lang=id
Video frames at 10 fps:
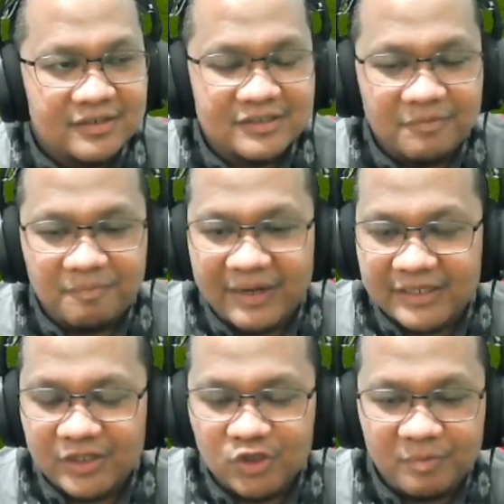
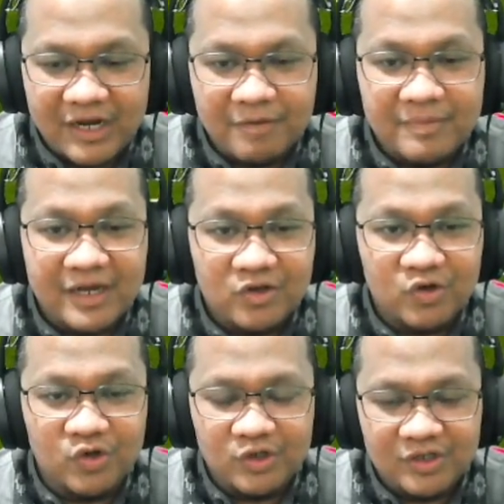Kesempatan untuk menambah
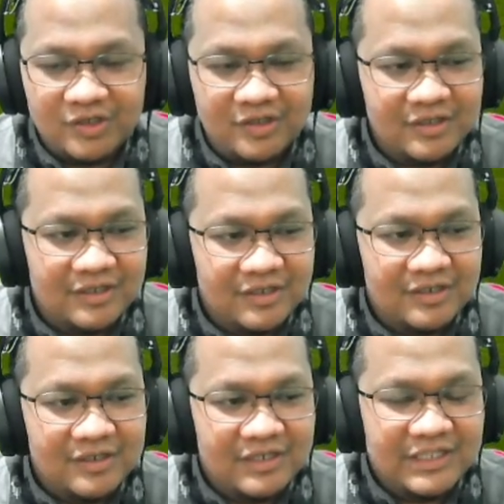gol.
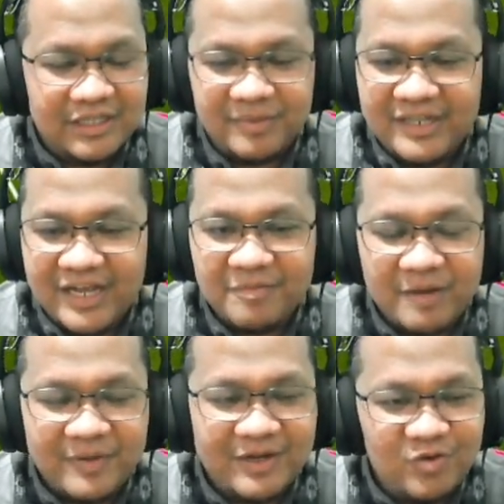Tapi tidak
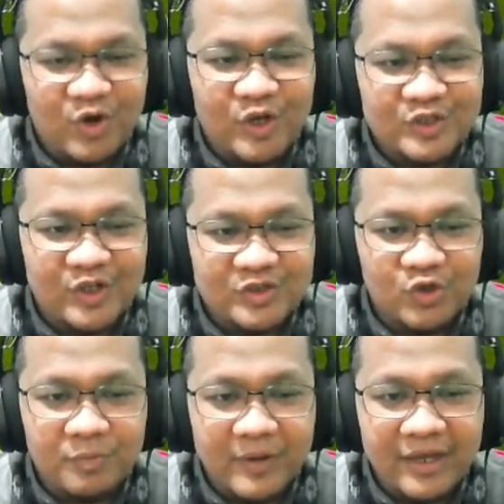apa-apa 2-0
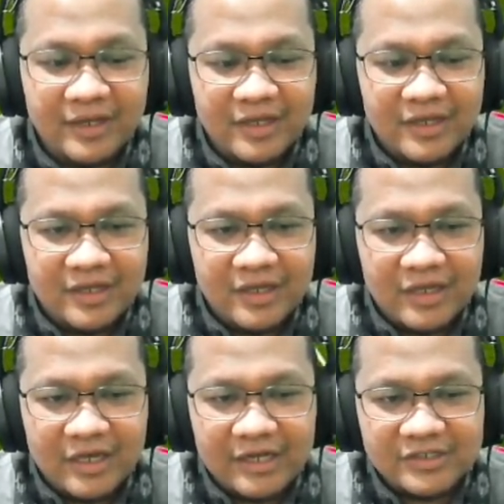cukup eh.
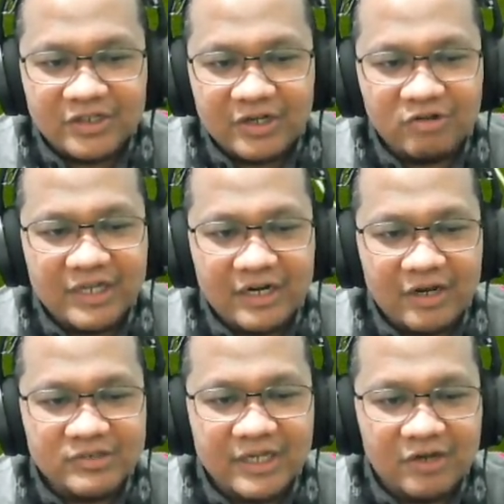Kasok Kausar,
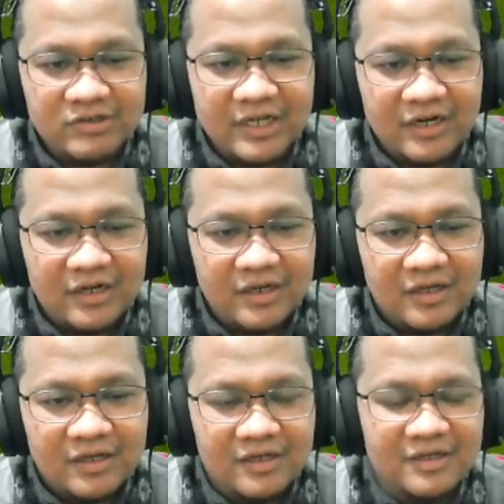Kausar, Kausar
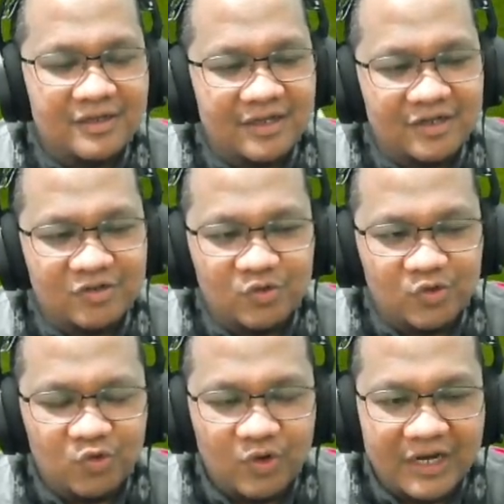satu
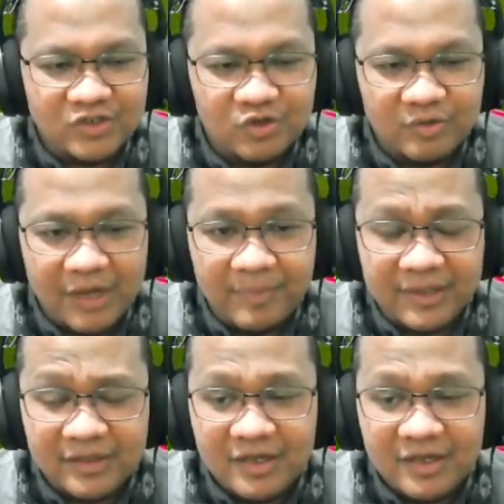dua langsung diapit